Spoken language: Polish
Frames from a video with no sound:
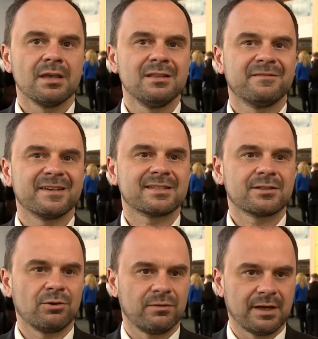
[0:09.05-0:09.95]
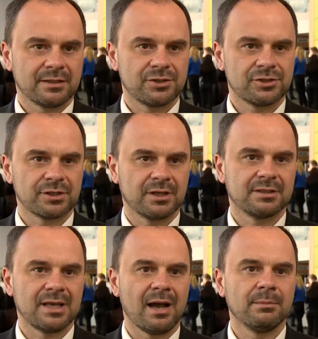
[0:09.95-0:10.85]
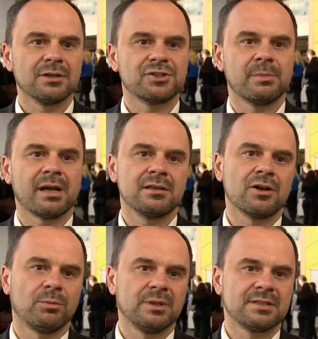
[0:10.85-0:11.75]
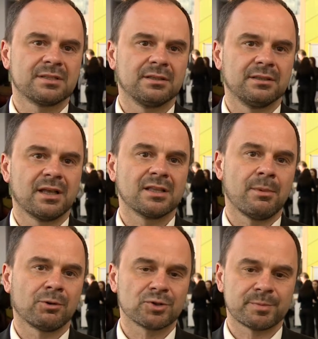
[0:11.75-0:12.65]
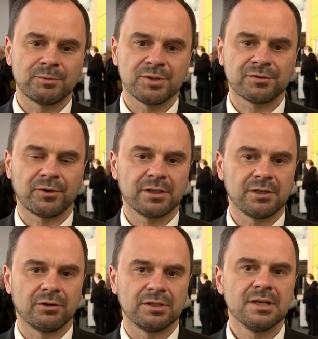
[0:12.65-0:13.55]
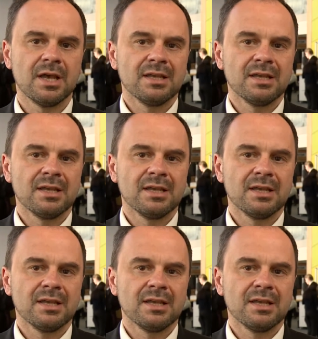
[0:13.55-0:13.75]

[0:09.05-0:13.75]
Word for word: inwestować e, tam, gdzie banki komercyjne nie mogą spełnić swojej roli.